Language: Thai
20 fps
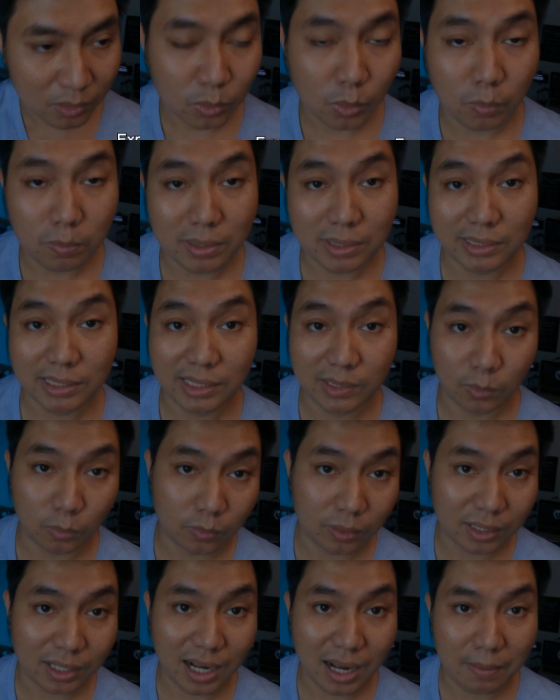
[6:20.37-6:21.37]
ดูเป็นซีโน
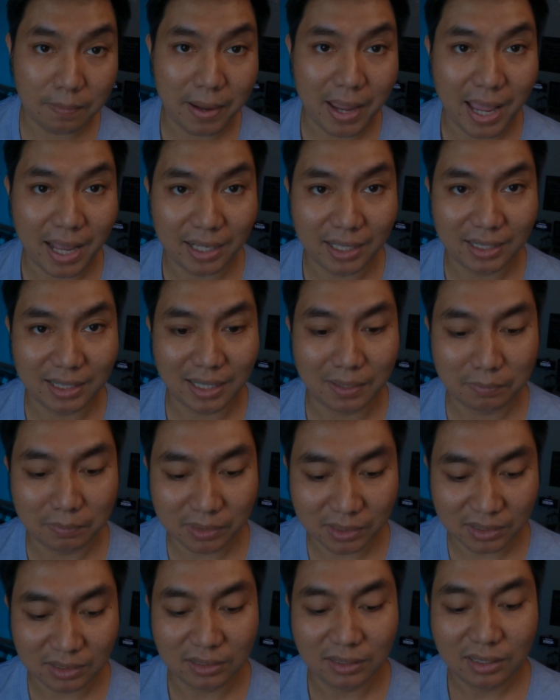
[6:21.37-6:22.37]
ตราคาแพงอะครับ
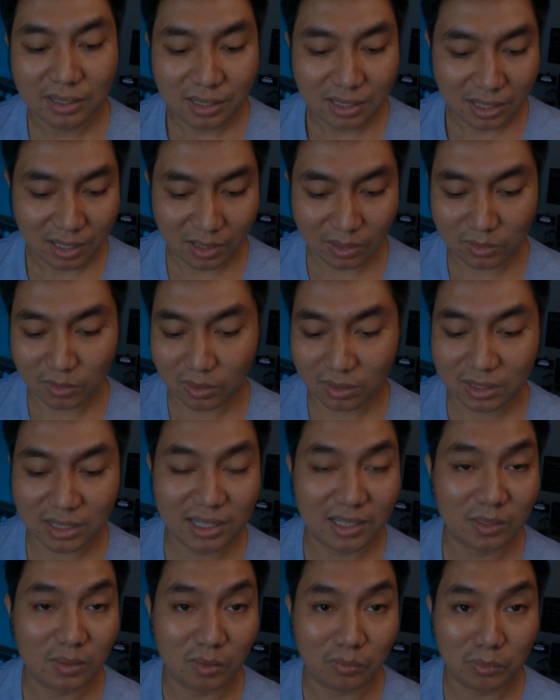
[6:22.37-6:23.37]
เออแล้วก็ก
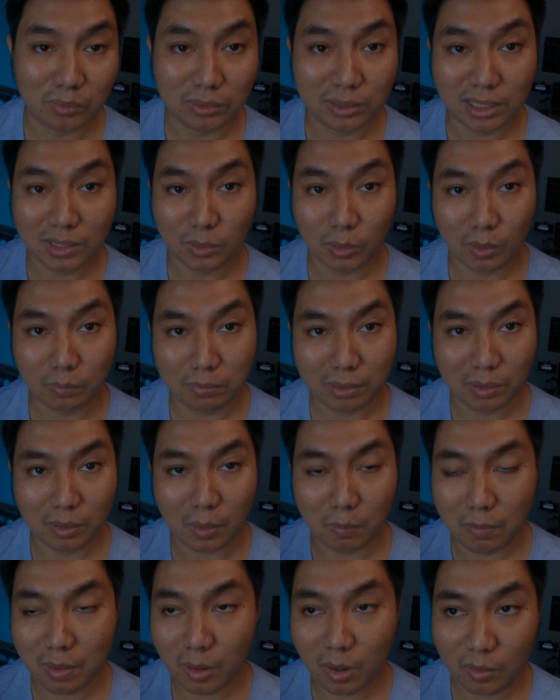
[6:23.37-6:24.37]
ลิ่นของฟรุตตี้โนตมัน
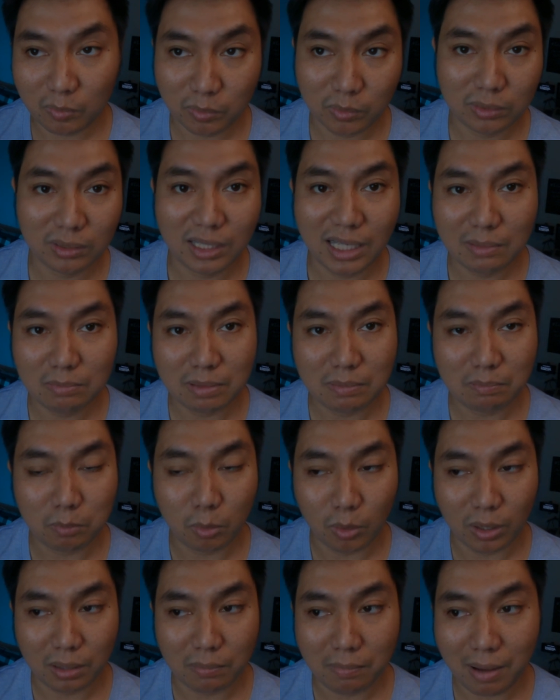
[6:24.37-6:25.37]
ก็ไม่ค่อยฟรุตตี้เหมือน
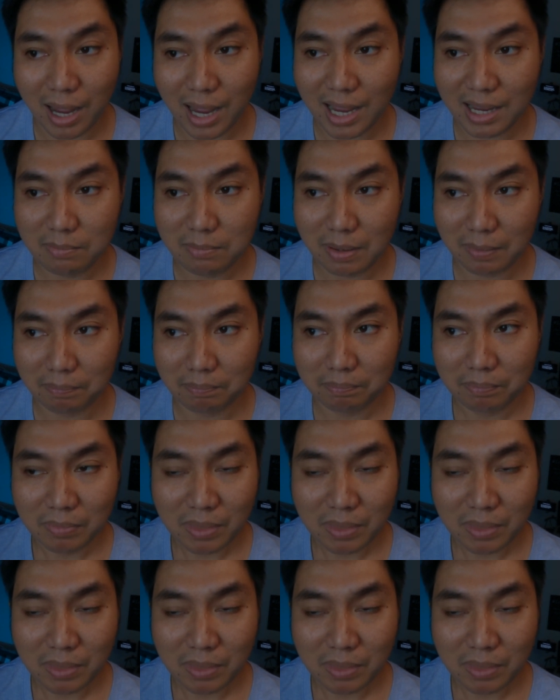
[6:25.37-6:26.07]
ผลไม้แบบ